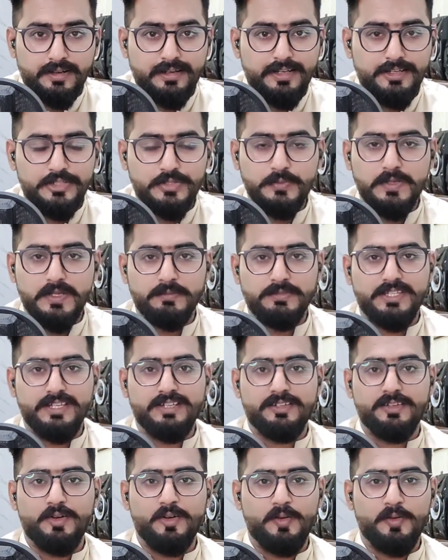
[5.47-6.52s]
ठाक हैं इट्स मी हम
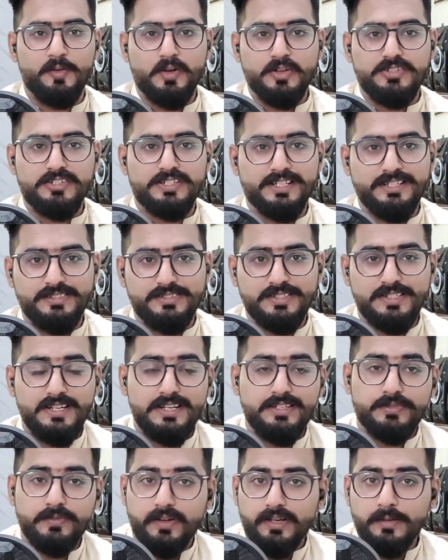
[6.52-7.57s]
सेन यूर वाचिंग एच टी
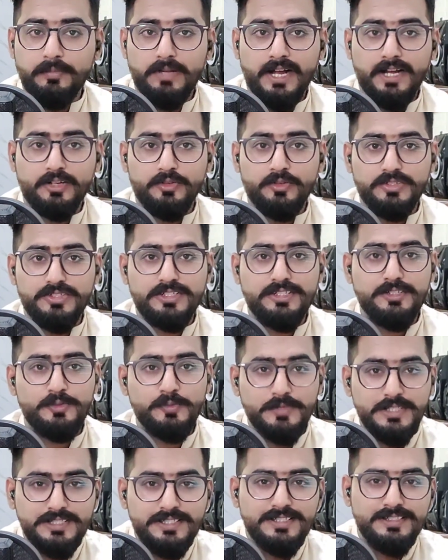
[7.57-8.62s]
वेलकम बैक टू द
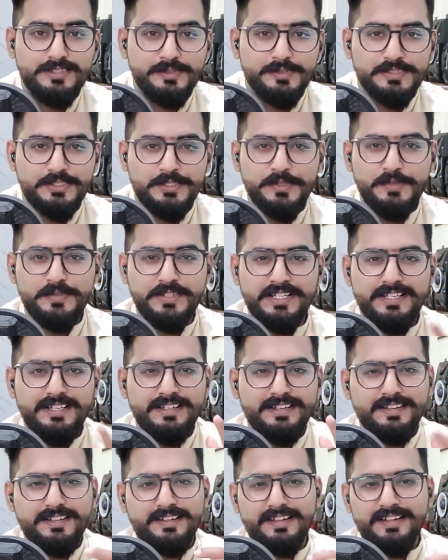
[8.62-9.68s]
चैनल उम्मीद करता हूँ अच्छे होंगे
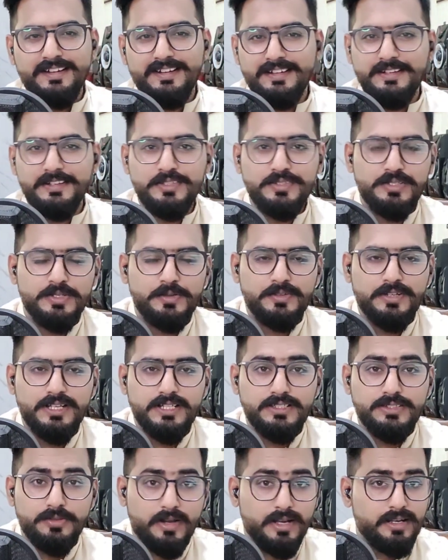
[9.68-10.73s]
प्यार करिए से
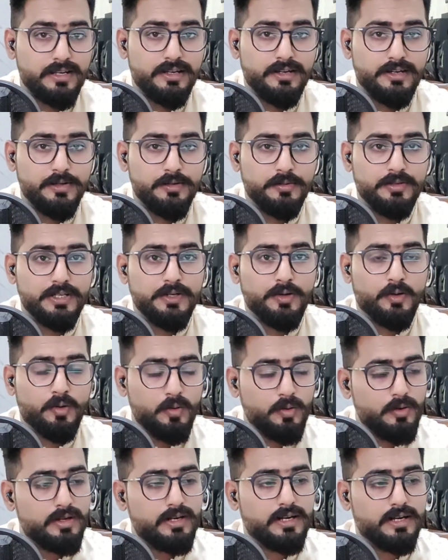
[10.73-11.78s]
होंगे इन्जॉय कर रहे होंगे
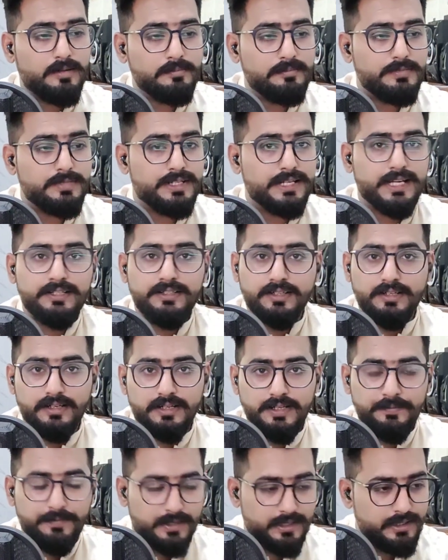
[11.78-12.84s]
और हम रिएक्ट
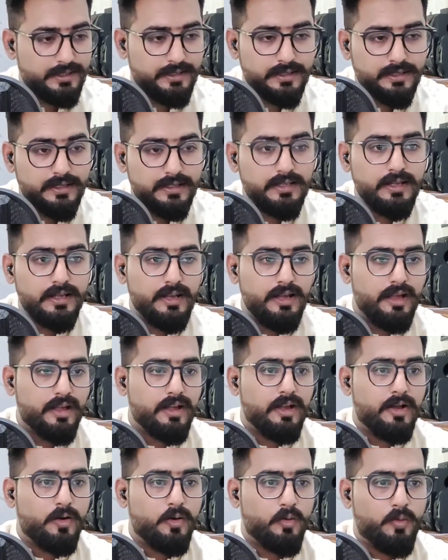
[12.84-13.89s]
करने वाले हैं
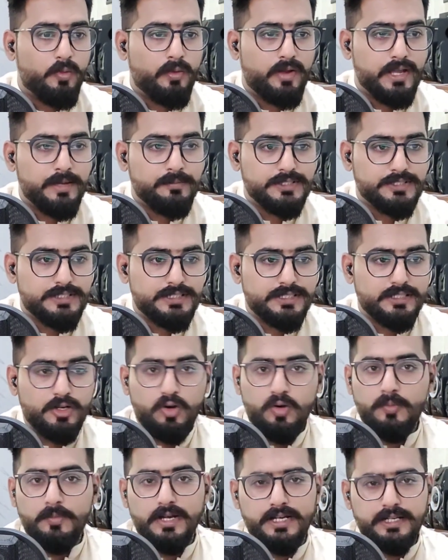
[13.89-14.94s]
ओ एम जी
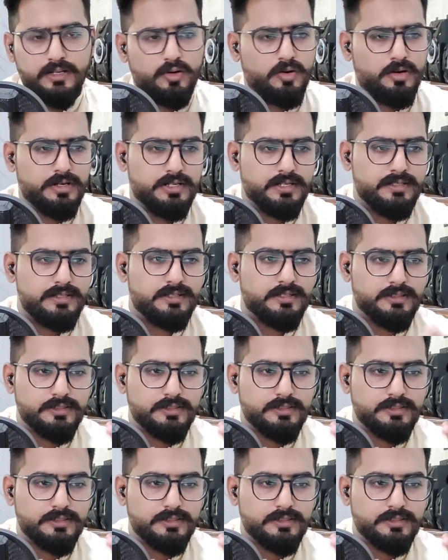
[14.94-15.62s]
ओ माई गॉड